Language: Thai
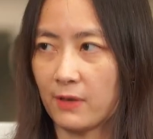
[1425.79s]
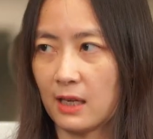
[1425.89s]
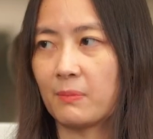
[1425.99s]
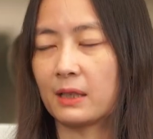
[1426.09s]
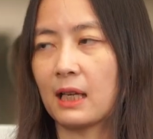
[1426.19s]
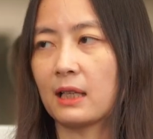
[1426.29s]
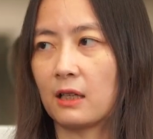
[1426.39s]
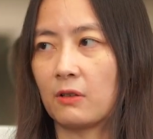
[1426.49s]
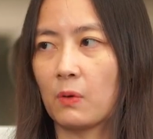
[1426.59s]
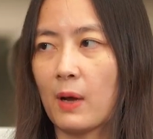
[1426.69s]
FA เหมือนกัน
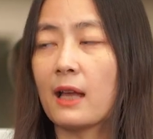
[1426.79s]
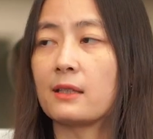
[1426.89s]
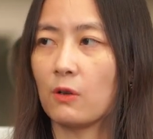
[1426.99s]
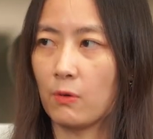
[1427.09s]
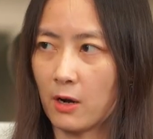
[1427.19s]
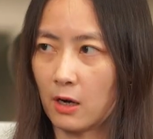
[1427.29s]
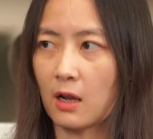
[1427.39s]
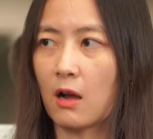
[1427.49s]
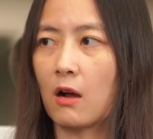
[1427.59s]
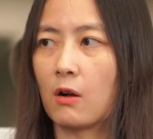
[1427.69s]
แต่เราเรียกว่า ICO
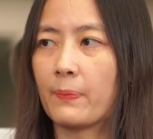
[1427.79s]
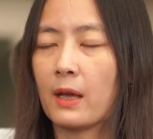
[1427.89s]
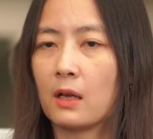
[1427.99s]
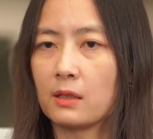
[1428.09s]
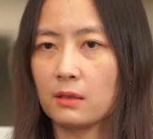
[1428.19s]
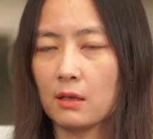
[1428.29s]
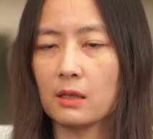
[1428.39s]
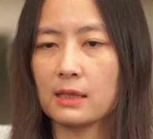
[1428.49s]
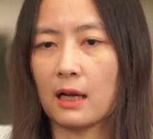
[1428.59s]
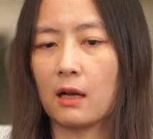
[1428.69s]
Portal ซึ่งน
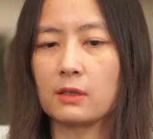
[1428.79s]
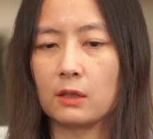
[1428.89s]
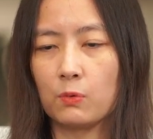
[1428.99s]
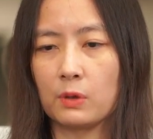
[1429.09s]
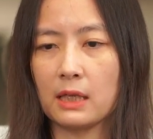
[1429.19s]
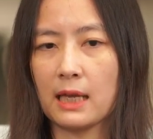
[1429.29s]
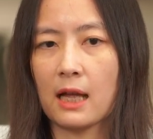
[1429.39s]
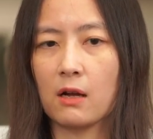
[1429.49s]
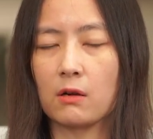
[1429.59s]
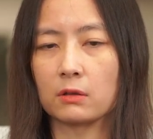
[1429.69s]
อกจากเขาจะดูใน
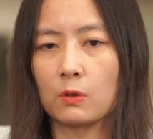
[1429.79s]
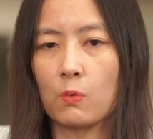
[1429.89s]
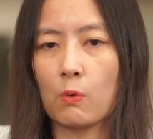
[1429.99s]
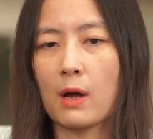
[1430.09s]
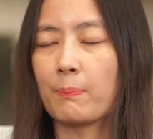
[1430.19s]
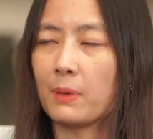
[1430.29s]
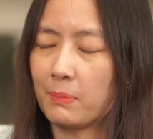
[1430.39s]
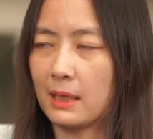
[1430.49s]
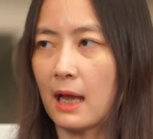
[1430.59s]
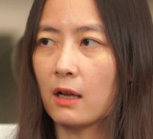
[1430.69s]
แง่ของตัวความเป็น
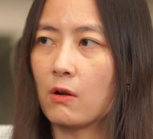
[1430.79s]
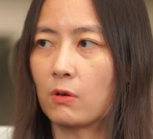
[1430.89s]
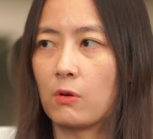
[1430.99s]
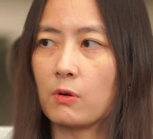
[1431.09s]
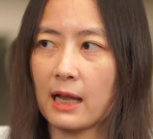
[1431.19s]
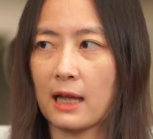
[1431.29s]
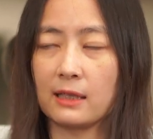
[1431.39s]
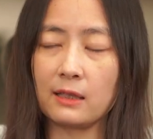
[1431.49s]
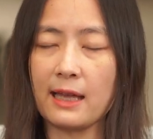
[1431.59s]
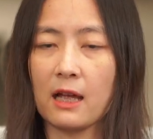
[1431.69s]
ไปได้ของโครงการ
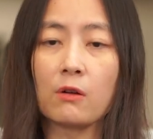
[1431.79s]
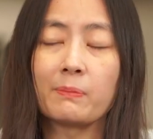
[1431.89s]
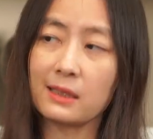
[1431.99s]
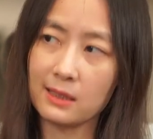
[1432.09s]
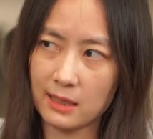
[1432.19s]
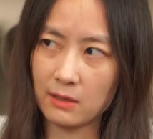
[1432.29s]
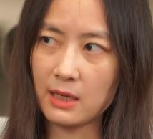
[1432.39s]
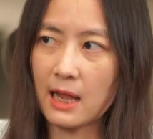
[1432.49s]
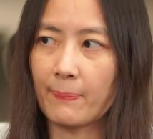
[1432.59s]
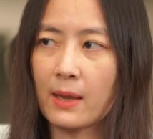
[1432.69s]
ในแง่ของ business แล้ว
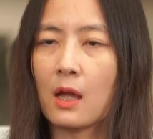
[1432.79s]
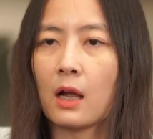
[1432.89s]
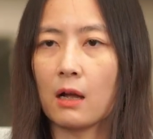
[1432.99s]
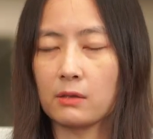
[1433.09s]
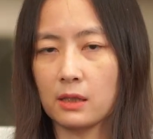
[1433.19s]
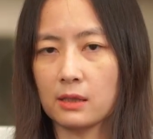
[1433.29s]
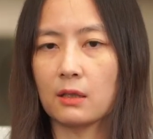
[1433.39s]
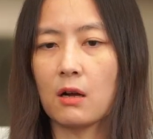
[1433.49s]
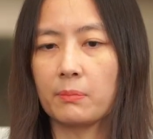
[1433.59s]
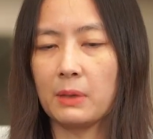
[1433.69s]
เนี่ย เขาก็จะ
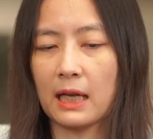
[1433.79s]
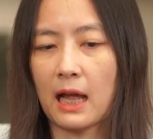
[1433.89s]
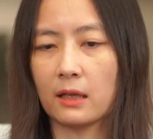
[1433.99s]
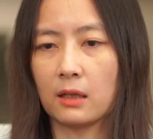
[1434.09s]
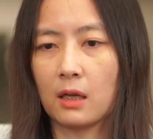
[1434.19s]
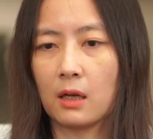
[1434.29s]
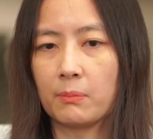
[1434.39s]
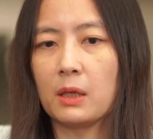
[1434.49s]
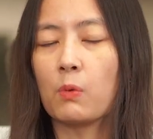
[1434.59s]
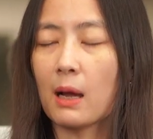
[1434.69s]
ต้องมีการ
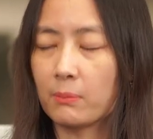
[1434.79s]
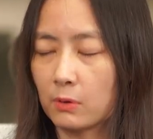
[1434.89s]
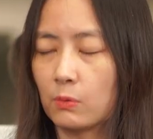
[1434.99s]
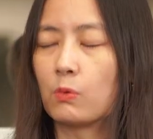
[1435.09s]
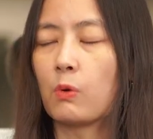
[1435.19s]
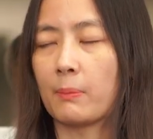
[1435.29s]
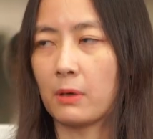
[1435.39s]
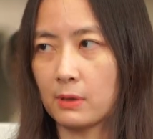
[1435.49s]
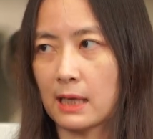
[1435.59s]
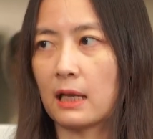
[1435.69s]
มีความรู้ความ
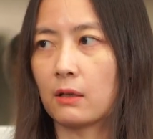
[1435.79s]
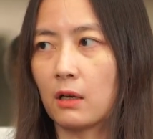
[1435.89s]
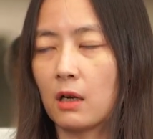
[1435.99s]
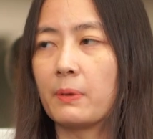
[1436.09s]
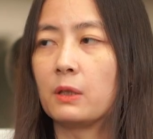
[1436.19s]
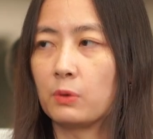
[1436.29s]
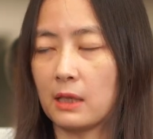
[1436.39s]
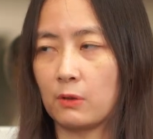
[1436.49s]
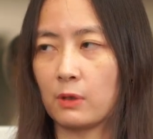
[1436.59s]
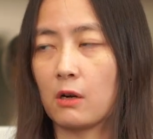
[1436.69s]
เข้าใจแล้วก็เข้าไปดู
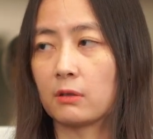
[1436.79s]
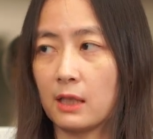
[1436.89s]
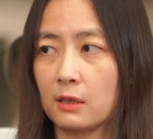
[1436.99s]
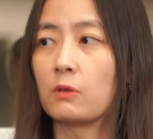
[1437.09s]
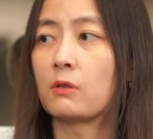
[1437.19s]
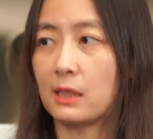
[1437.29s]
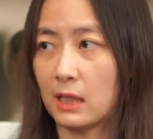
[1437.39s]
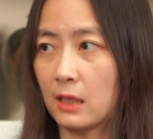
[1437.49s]
ในส่วนของเทคโนโลยี